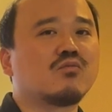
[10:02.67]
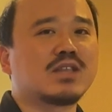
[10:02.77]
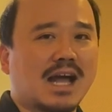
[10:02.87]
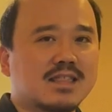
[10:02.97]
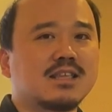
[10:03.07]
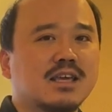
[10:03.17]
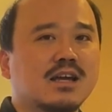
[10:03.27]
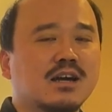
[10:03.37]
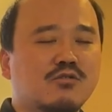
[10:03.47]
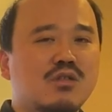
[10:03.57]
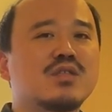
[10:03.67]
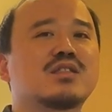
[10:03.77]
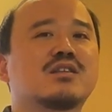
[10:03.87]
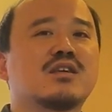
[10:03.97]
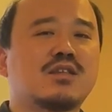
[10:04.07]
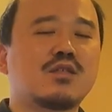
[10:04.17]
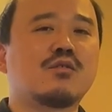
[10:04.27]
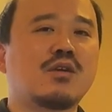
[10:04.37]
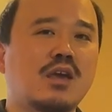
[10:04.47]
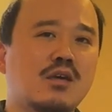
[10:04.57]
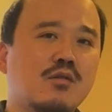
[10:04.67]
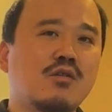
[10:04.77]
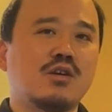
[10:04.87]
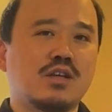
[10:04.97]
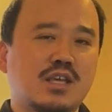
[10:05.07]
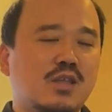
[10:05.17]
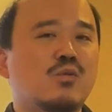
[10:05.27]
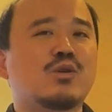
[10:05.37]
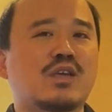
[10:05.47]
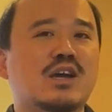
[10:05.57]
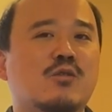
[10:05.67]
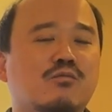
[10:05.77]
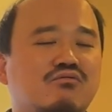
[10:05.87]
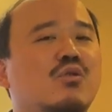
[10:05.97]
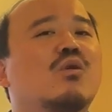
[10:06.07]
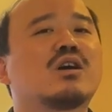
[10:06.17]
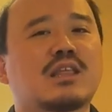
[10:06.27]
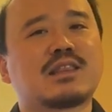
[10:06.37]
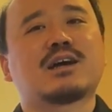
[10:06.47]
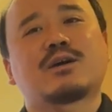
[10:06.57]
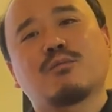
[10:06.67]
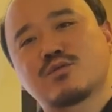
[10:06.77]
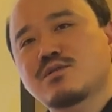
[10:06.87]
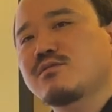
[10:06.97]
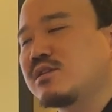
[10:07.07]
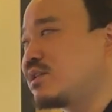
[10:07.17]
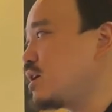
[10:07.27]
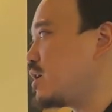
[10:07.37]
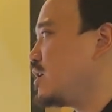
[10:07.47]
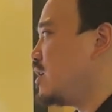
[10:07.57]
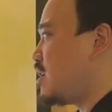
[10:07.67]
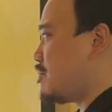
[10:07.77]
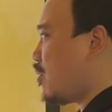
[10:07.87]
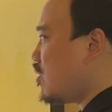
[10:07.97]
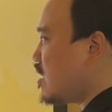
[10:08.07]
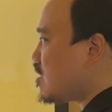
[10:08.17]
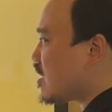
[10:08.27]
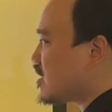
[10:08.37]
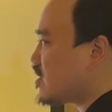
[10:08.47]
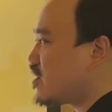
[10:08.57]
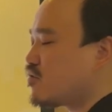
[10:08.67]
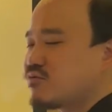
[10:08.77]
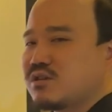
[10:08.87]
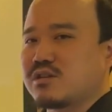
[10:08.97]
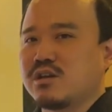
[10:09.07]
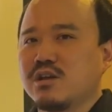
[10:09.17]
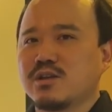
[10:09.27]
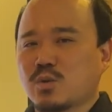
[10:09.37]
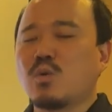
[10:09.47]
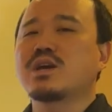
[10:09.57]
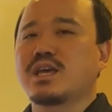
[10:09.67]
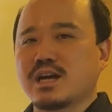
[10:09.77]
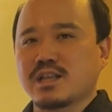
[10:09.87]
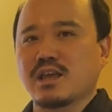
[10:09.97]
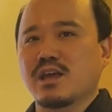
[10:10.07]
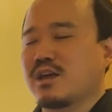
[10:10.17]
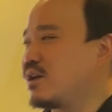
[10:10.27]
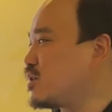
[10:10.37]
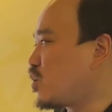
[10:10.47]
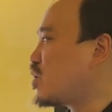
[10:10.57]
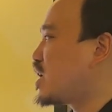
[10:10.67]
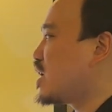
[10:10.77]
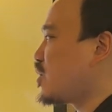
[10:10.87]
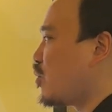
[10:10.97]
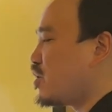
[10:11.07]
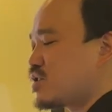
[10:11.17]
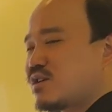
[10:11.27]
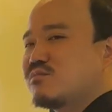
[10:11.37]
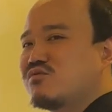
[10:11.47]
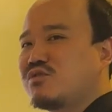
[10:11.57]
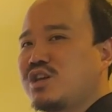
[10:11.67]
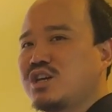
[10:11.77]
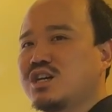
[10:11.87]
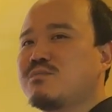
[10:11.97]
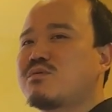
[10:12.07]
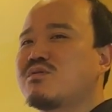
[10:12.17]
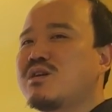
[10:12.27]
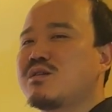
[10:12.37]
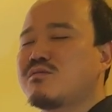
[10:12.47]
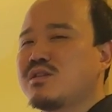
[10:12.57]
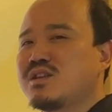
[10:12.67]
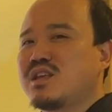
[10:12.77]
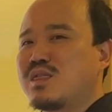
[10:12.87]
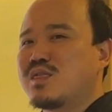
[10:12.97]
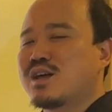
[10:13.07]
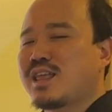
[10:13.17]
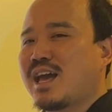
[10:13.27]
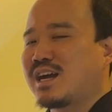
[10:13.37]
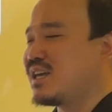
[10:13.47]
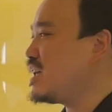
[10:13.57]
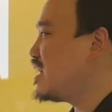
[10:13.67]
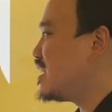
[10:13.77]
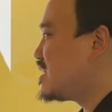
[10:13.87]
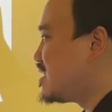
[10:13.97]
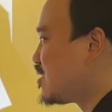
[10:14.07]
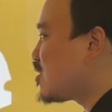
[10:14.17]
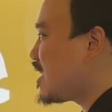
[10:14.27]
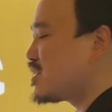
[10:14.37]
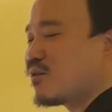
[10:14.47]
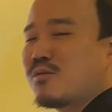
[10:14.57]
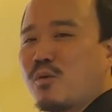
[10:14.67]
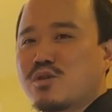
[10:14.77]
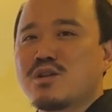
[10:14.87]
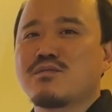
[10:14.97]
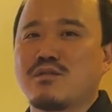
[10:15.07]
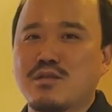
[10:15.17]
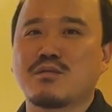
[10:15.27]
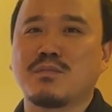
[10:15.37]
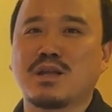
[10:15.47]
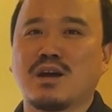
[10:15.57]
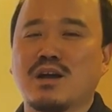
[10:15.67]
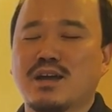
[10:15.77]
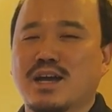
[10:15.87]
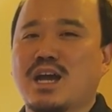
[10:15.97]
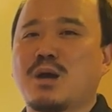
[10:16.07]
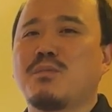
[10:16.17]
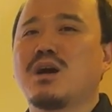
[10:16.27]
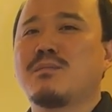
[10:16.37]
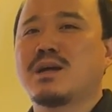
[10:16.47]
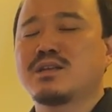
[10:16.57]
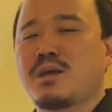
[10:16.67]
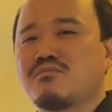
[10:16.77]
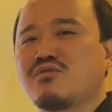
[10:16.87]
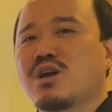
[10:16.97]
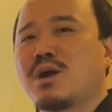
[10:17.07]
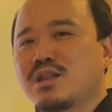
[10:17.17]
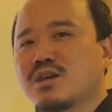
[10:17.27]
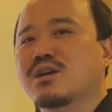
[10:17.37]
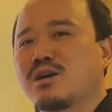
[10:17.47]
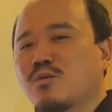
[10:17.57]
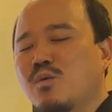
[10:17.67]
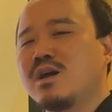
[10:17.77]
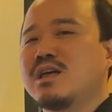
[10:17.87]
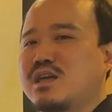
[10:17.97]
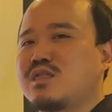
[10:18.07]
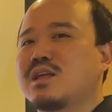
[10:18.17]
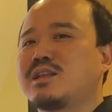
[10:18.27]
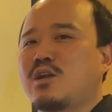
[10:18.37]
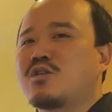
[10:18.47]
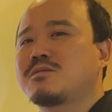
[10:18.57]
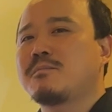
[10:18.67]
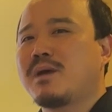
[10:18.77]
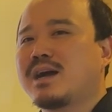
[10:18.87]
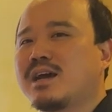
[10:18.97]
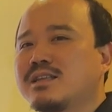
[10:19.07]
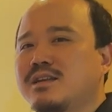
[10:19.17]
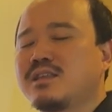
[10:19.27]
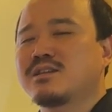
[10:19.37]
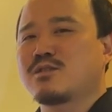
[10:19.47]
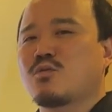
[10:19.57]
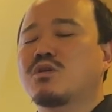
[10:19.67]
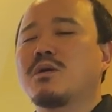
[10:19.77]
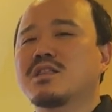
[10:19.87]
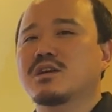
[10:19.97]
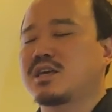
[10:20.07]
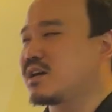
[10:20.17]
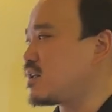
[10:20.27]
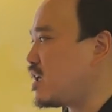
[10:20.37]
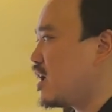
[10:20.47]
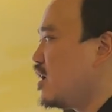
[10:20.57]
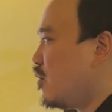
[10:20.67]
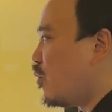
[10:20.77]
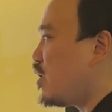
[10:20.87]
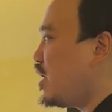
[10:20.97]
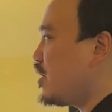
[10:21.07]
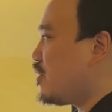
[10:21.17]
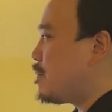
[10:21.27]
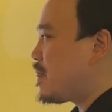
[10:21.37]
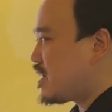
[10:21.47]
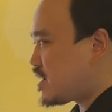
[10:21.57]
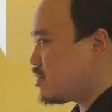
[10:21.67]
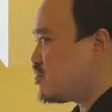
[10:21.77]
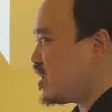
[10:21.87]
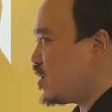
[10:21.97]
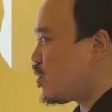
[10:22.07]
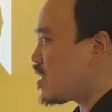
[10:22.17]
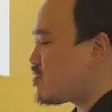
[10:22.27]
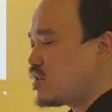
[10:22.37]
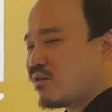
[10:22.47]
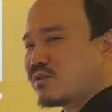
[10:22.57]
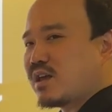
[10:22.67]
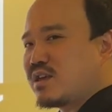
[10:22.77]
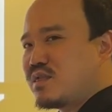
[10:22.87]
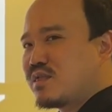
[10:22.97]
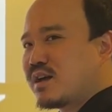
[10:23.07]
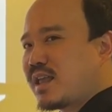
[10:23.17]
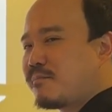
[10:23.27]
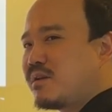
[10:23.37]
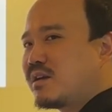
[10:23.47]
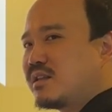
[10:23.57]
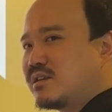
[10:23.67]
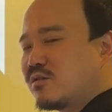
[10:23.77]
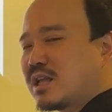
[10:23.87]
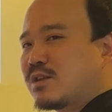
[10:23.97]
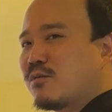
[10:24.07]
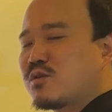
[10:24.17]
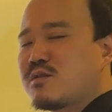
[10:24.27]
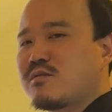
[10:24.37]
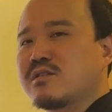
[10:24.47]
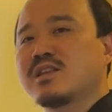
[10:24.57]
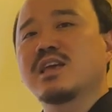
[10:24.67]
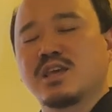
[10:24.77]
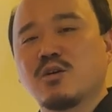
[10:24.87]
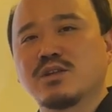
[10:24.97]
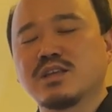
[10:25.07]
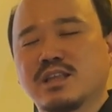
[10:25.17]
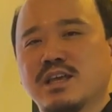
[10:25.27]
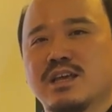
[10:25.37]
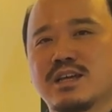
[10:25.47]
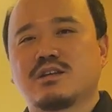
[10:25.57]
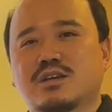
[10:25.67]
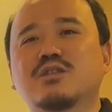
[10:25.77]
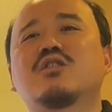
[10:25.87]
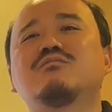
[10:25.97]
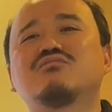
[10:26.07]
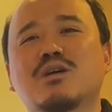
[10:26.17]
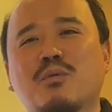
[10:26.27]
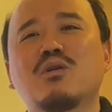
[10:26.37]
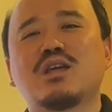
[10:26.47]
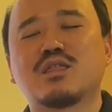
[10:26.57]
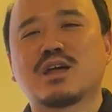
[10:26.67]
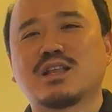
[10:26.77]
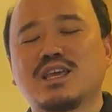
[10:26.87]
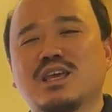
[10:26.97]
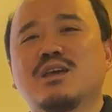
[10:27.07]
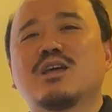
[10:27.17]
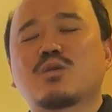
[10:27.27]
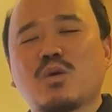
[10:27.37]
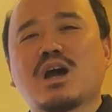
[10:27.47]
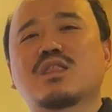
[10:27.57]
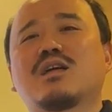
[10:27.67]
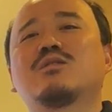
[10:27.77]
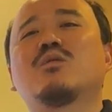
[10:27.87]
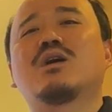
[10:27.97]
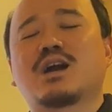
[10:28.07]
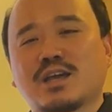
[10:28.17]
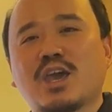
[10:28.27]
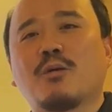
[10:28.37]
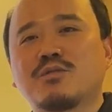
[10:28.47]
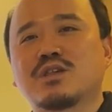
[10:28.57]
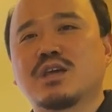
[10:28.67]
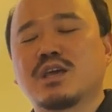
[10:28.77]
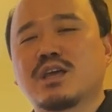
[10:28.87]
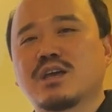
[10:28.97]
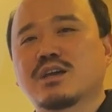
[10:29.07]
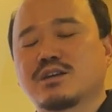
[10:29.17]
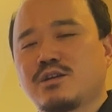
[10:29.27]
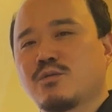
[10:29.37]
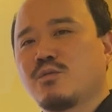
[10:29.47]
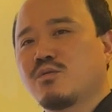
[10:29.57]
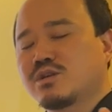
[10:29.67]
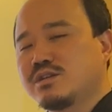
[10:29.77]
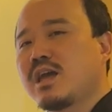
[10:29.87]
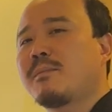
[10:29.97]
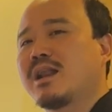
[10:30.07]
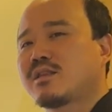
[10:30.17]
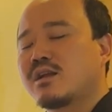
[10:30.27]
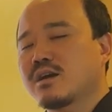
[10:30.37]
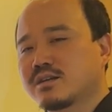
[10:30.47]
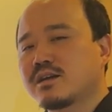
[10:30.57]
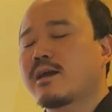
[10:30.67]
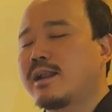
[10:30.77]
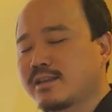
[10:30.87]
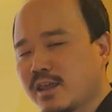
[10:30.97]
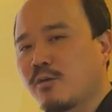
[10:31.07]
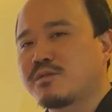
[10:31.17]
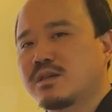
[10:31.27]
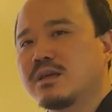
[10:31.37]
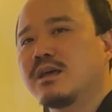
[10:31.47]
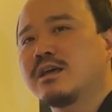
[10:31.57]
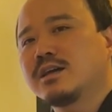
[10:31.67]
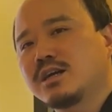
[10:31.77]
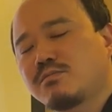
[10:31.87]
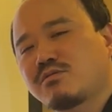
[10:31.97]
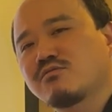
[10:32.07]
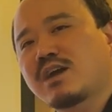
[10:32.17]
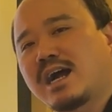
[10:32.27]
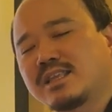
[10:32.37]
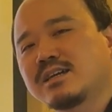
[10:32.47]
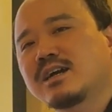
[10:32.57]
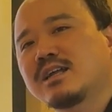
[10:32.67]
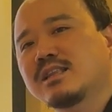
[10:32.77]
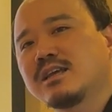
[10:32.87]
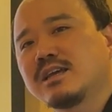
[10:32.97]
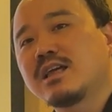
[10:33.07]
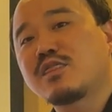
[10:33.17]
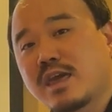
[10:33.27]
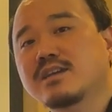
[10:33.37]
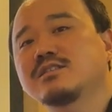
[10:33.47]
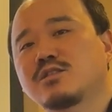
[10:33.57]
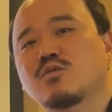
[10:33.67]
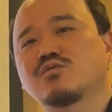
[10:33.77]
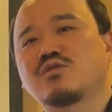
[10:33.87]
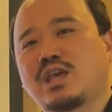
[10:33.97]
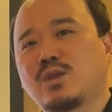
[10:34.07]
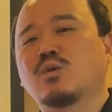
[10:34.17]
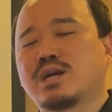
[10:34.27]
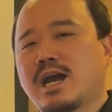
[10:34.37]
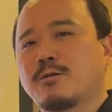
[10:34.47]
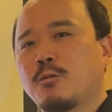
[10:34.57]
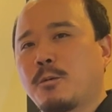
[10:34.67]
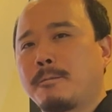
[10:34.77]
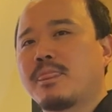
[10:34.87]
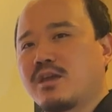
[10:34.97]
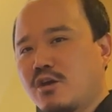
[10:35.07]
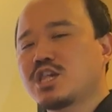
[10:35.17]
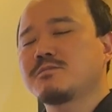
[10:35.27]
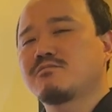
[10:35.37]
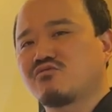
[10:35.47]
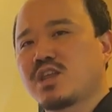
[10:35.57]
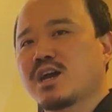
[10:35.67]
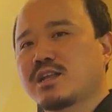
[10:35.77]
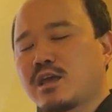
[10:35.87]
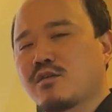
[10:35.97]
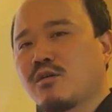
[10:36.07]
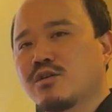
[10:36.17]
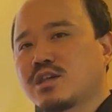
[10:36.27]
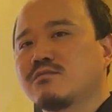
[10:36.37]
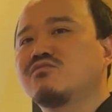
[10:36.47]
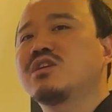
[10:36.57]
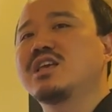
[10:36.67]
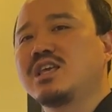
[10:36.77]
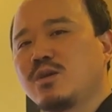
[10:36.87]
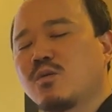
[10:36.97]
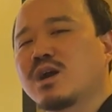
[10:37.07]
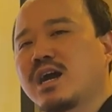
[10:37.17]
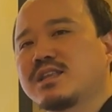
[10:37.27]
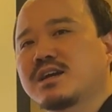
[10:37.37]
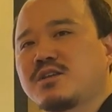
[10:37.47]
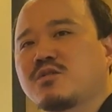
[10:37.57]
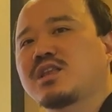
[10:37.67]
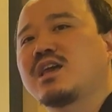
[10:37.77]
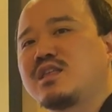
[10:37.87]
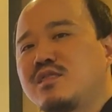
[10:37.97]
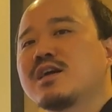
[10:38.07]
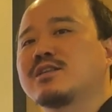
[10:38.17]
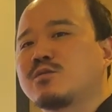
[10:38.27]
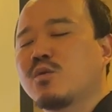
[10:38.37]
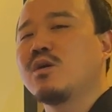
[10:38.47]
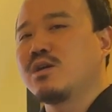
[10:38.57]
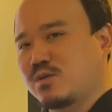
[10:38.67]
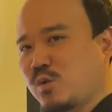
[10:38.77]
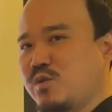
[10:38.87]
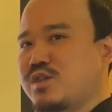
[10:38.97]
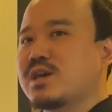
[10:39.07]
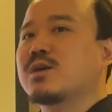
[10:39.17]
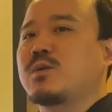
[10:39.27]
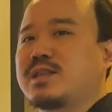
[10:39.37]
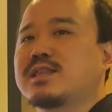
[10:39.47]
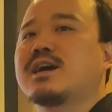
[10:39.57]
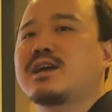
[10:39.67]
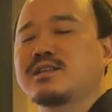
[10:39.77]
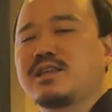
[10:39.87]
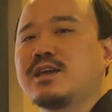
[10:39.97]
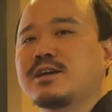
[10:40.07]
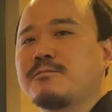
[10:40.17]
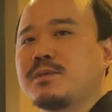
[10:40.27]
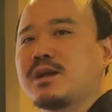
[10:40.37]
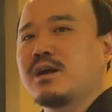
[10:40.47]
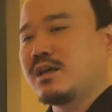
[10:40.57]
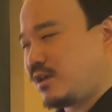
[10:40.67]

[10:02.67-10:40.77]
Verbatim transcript: 너무 낮으니까 그리고 인산 자체의 특성에 의해서 이동이 되지 않고 불용화가 된다라고 보실 수 있는데 폴린산 같은 경우는 동기간에 동기간에 오히려 식물이 흡수할 수 있는 인산의 양이 늘어나는 걸 보실 수 있습니다. 그러니까 양파 마늘의 뿌리가 활착하고 인산을 열심히 빨아들이는 그 초기 활착 기간에 오히려 식물이 이용할 수 있는 형태의 인산의 함량이 늘어나는 거 보실 수 있는데 이거는 근건부의 폴리인산이 토양 산도와 관계없이 그리고 근의 발달과 크게 관계없이 흡수 가능한 세근 쪽으로 이동을 하고 열심히 분해가 돼서 식물이 이용 가능한 형태의 인산으로 존재하고 있다라는 이야기입니다.